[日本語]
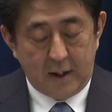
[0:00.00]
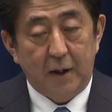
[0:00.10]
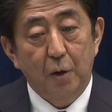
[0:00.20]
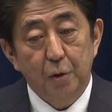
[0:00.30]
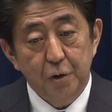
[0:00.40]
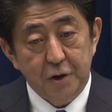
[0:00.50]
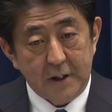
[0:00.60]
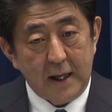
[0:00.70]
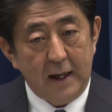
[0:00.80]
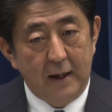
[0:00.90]
共有し
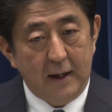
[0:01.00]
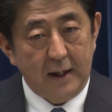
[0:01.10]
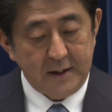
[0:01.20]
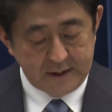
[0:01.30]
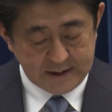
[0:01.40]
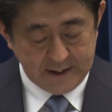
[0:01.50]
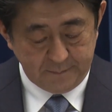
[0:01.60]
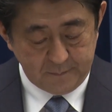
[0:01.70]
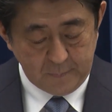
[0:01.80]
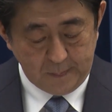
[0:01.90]
た認識、
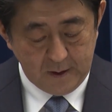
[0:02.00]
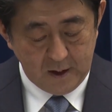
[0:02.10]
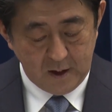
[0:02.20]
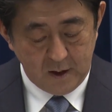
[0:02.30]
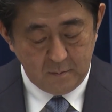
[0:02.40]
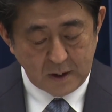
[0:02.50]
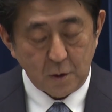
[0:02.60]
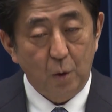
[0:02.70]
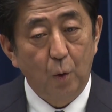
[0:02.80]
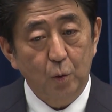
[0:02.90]
まあ、そ
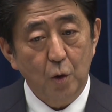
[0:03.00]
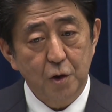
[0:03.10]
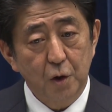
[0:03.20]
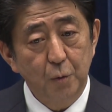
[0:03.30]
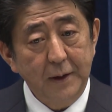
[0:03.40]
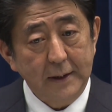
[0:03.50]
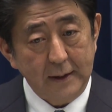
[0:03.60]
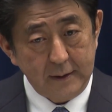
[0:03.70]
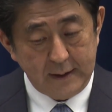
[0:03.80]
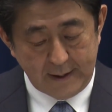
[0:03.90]
の報告書の上に立っ
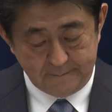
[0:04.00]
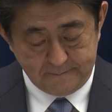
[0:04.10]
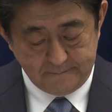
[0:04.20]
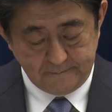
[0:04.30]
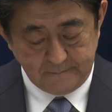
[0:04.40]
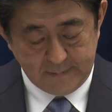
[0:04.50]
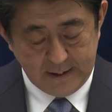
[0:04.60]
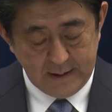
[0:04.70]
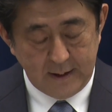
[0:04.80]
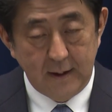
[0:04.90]

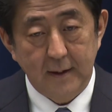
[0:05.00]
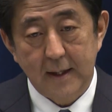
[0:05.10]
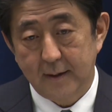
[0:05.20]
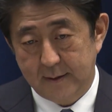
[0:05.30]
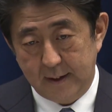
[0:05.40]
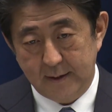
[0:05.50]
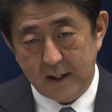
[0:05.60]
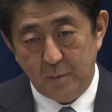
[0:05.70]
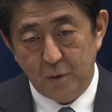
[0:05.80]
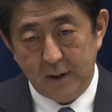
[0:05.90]
て作成し
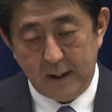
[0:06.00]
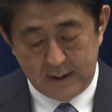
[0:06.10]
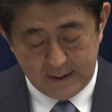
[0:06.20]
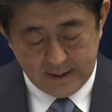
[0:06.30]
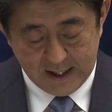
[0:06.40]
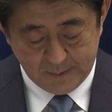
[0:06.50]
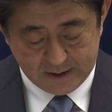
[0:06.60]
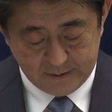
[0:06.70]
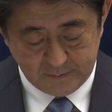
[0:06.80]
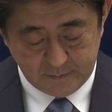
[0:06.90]
たものであります。